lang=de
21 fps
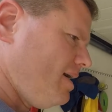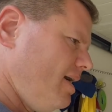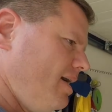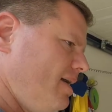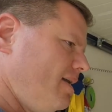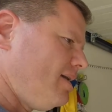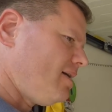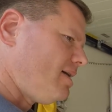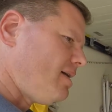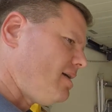
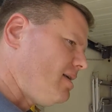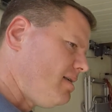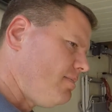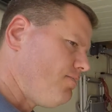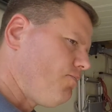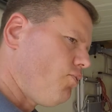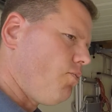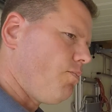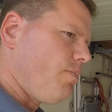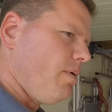ein
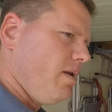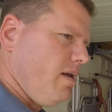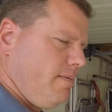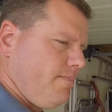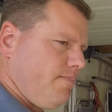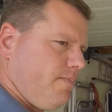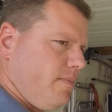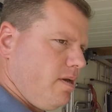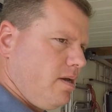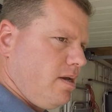
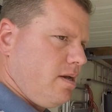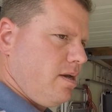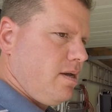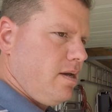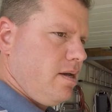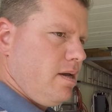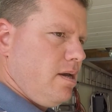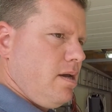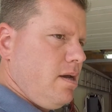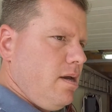Riesenproblem.
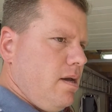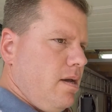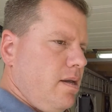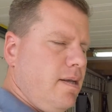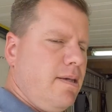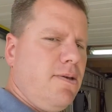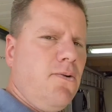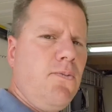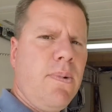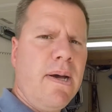
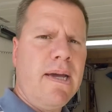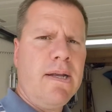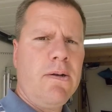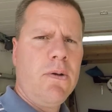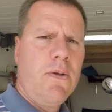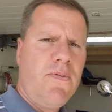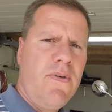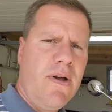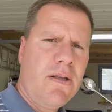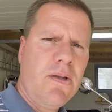Dieser
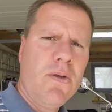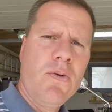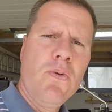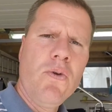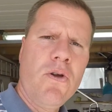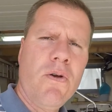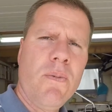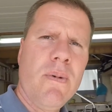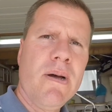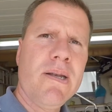Umrechnungsfaktor
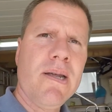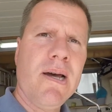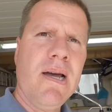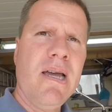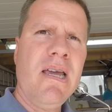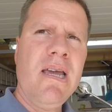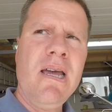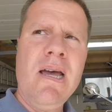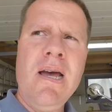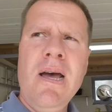
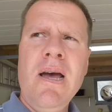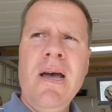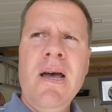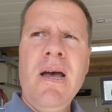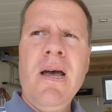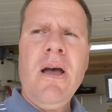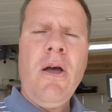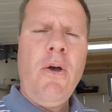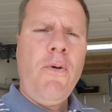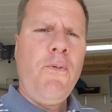0,3
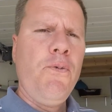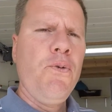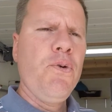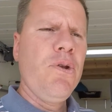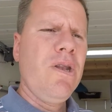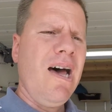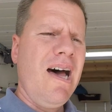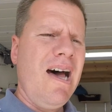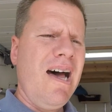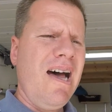
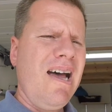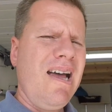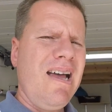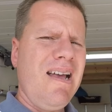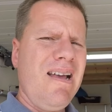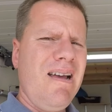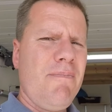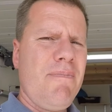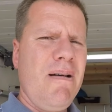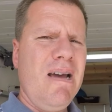führt
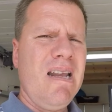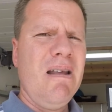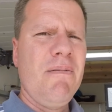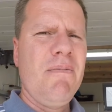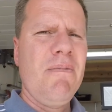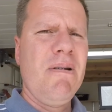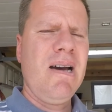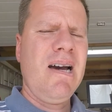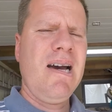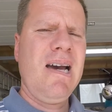bei
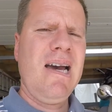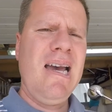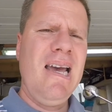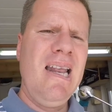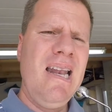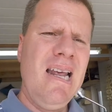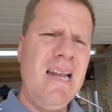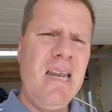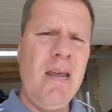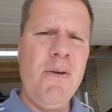einem
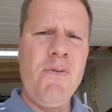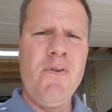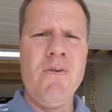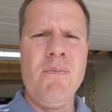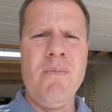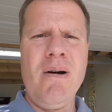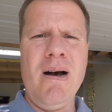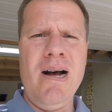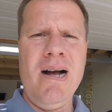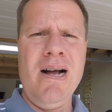relativ
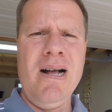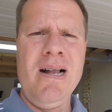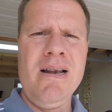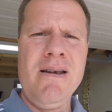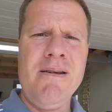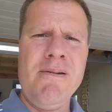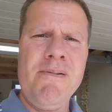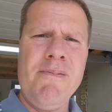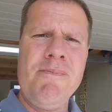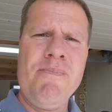
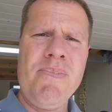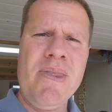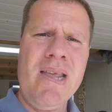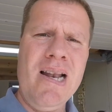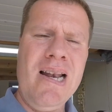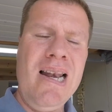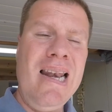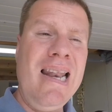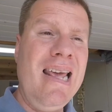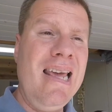normalen
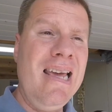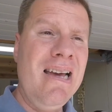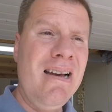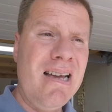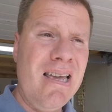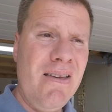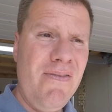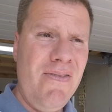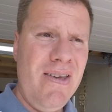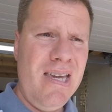
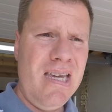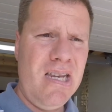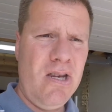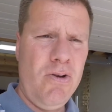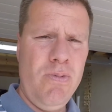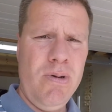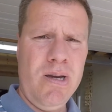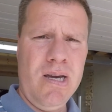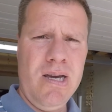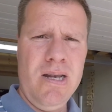Leergewicht
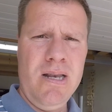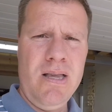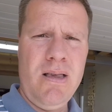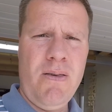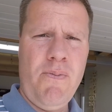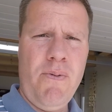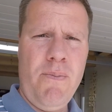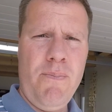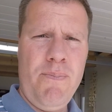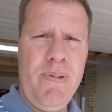übrigens
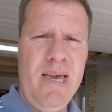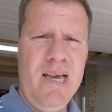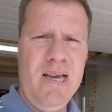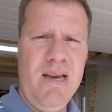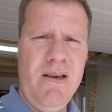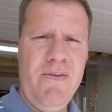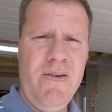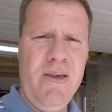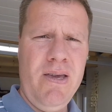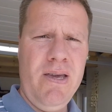vom
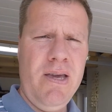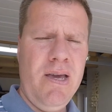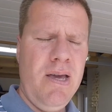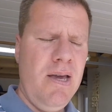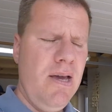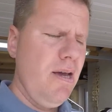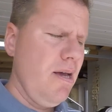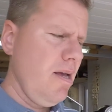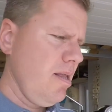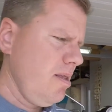Pkw
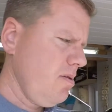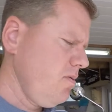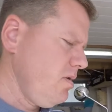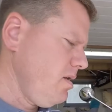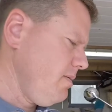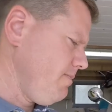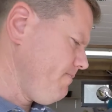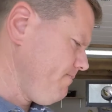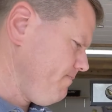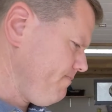zu
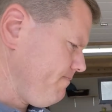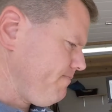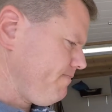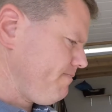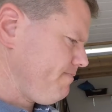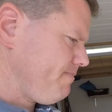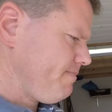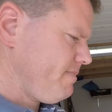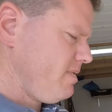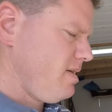einem
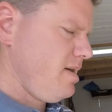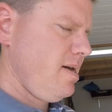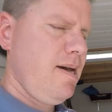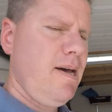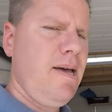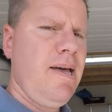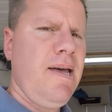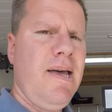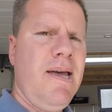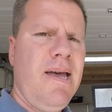ha,
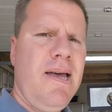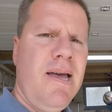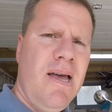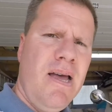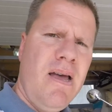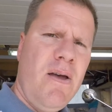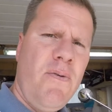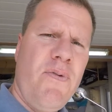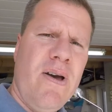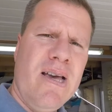
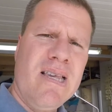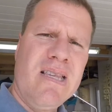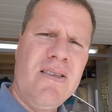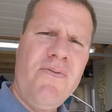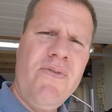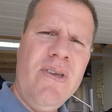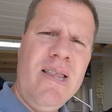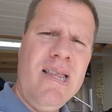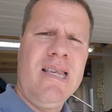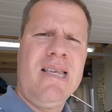
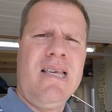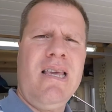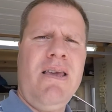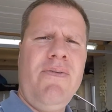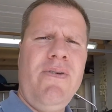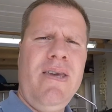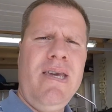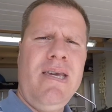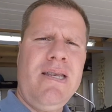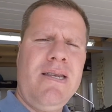fast
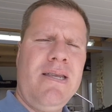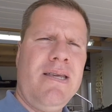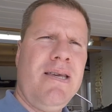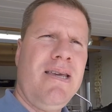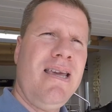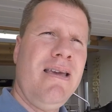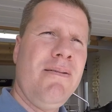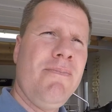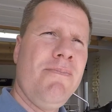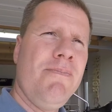Witzgewicht
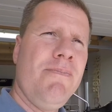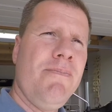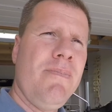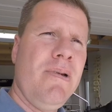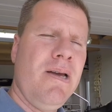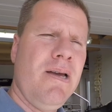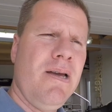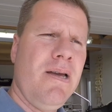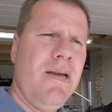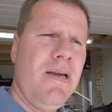im,
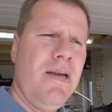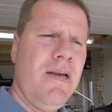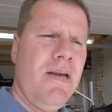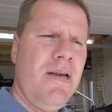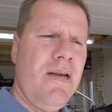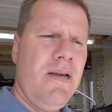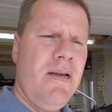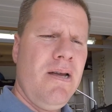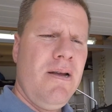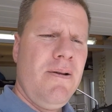
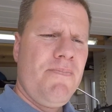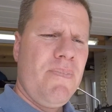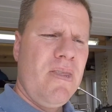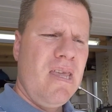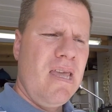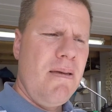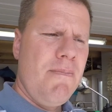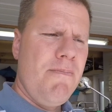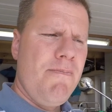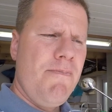
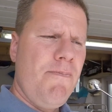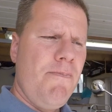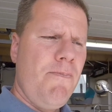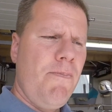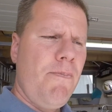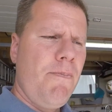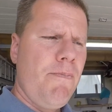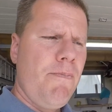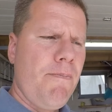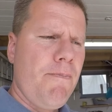
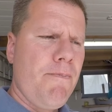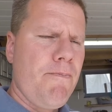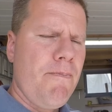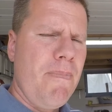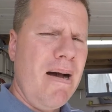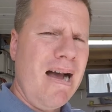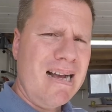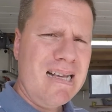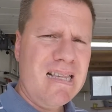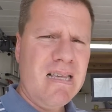im
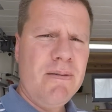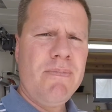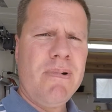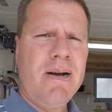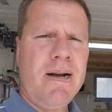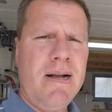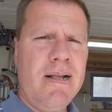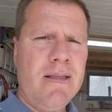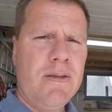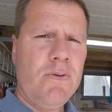
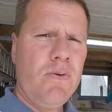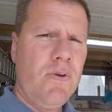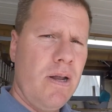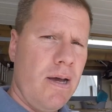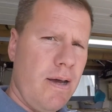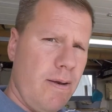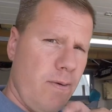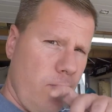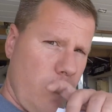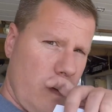maximalen
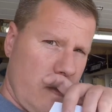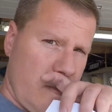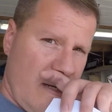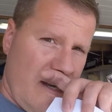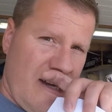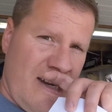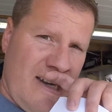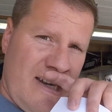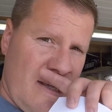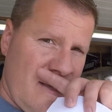
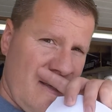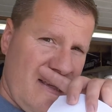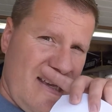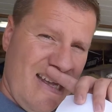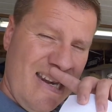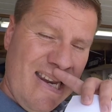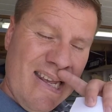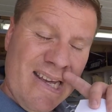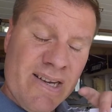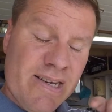Zuladungsstand des
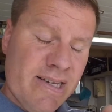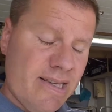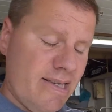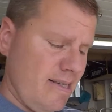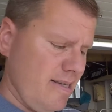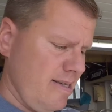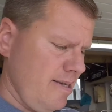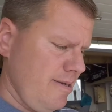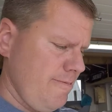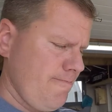
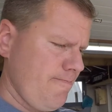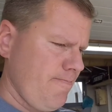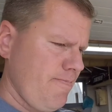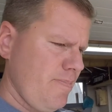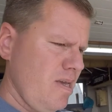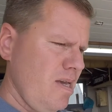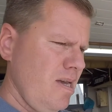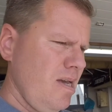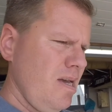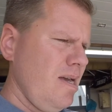Anhängers.
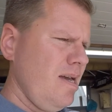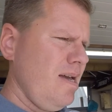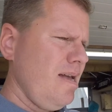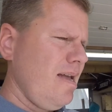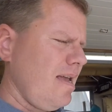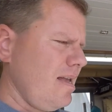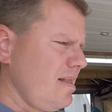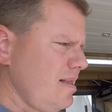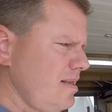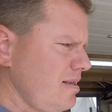
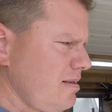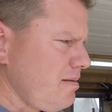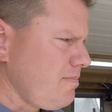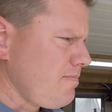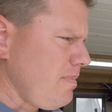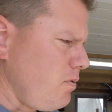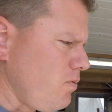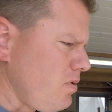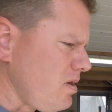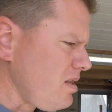Jetzt
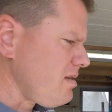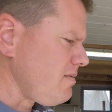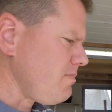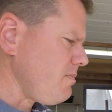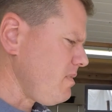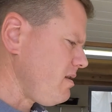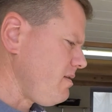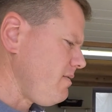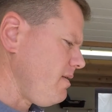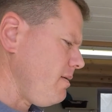bei uns
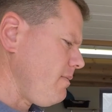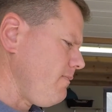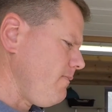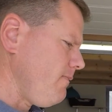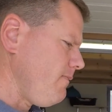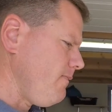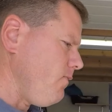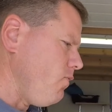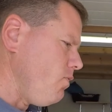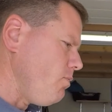mit
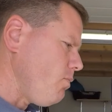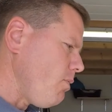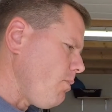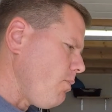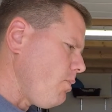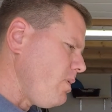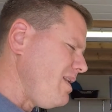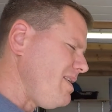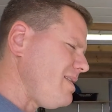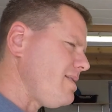dem
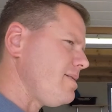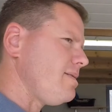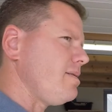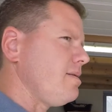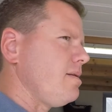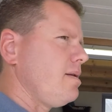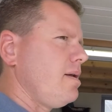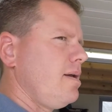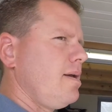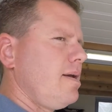
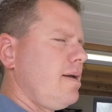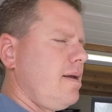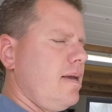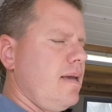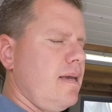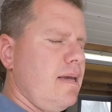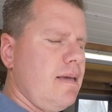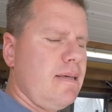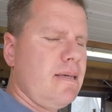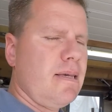Wohnmobilisten
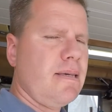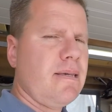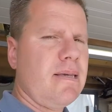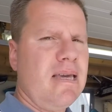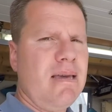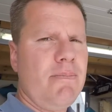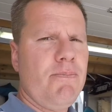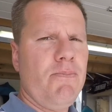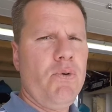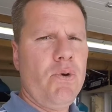ist es
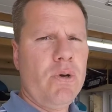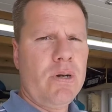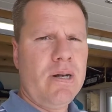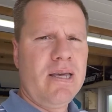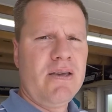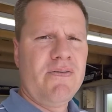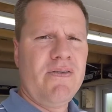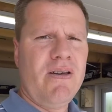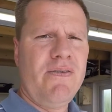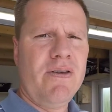eben
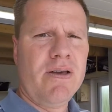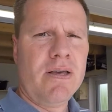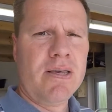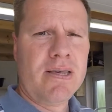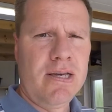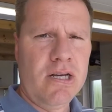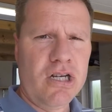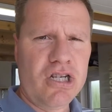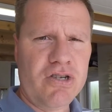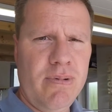möglich, weil wir
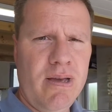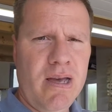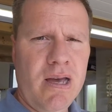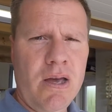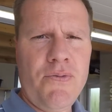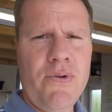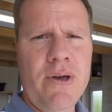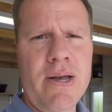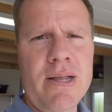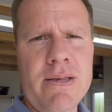sehr
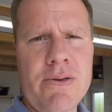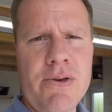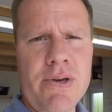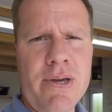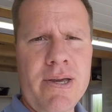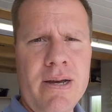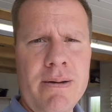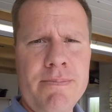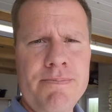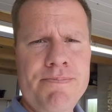schwere
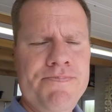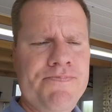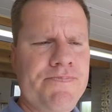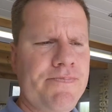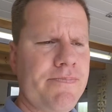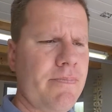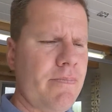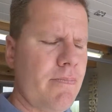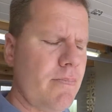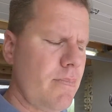Fahrzeuge haben
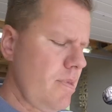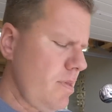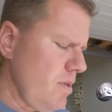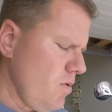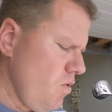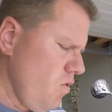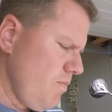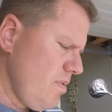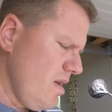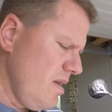
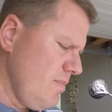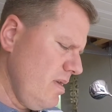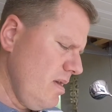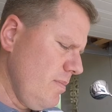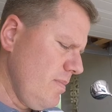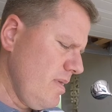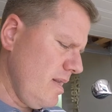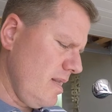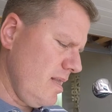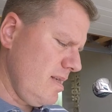und bei mir
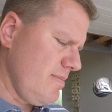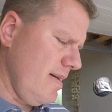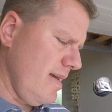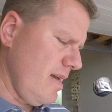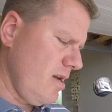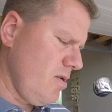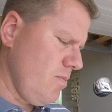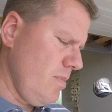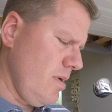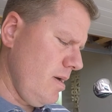mit den
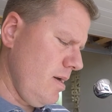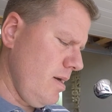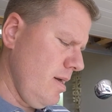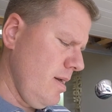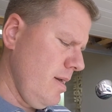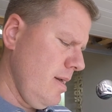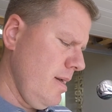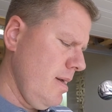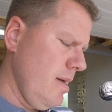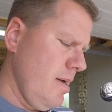
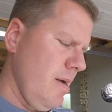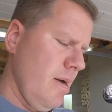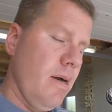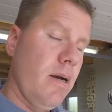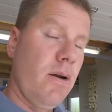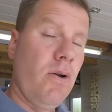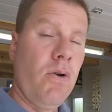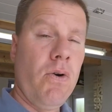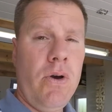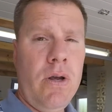
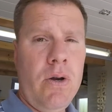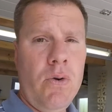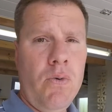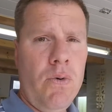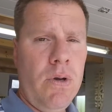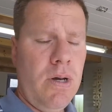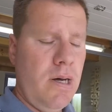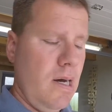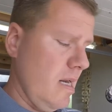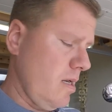2,9
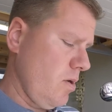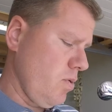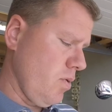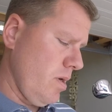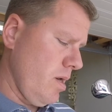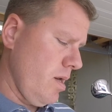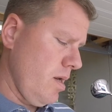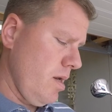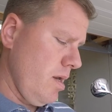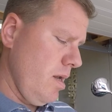Ungrad
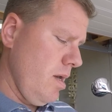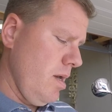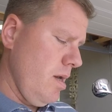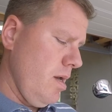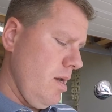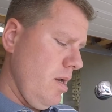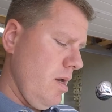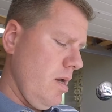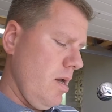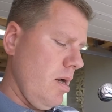Tonnen
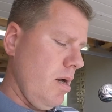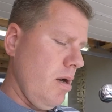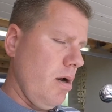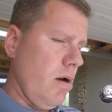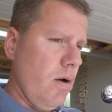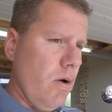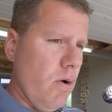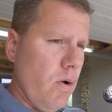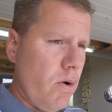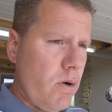
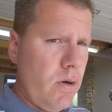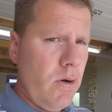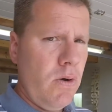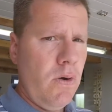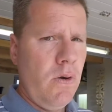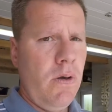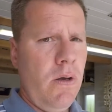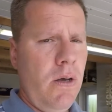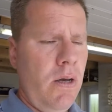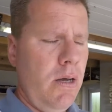
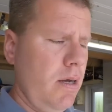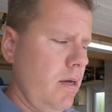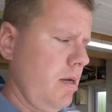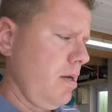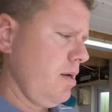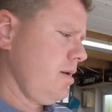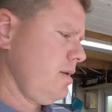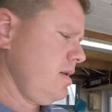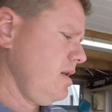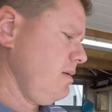locker
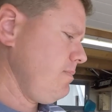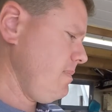die